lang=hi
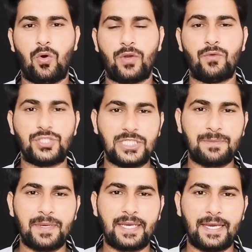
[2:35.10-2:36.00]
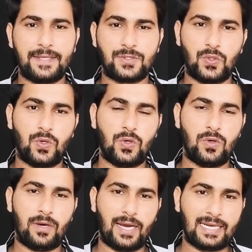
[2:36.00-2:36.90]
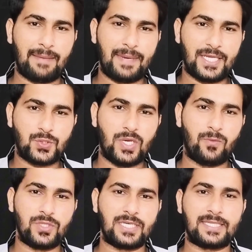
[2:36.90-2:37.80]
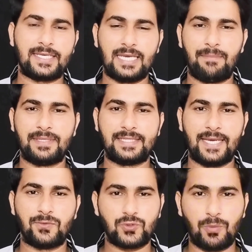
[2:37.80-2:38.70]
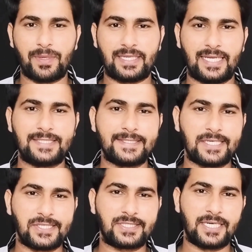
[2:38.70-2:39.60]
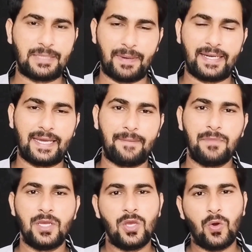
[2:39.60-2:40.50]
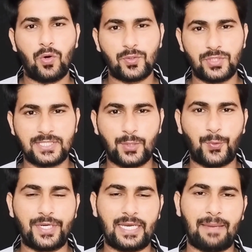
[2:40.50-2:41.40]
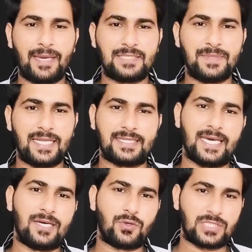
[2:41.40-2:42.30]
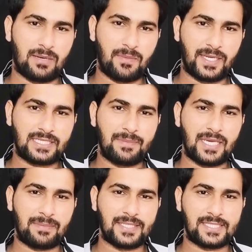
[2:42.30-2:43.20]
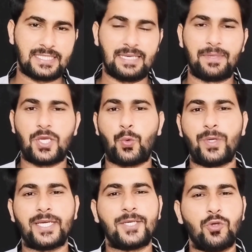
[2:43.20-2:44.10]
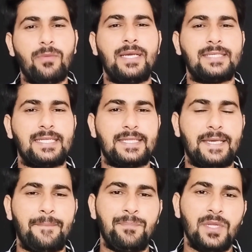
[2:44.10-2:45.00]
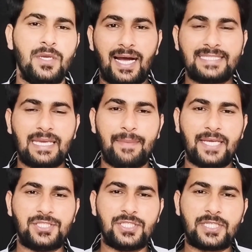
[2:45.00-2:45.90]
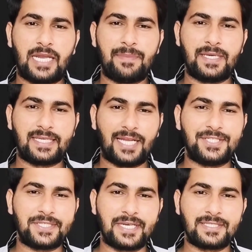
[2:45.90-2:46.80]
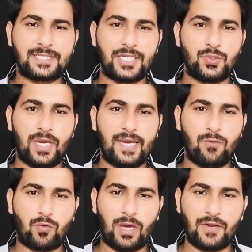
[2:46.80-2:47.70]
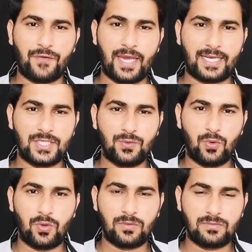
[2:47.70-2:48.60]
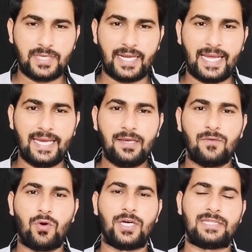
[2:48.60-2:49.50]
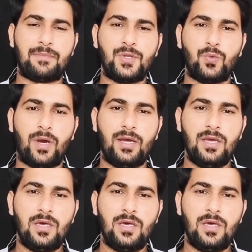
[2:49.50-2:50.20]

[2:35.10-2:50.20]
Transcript: और वो जीत भी गया तो अगला मैच जो है वो देखते हैं क्या बनता है उसके ऊपर कराची किंग्स का डिपेंड है और उधर से कोयटा का मैच भी रहता है और इस्लामाबाद का भी एक मैच रहता है बल्कि कोयटा के दो मैच रहते हैं आज का मैच जीत कर भी कराची किंग्स का जो है वो क्वालिफाई का जो वो डर है वो ख़त्म नहीं हुआ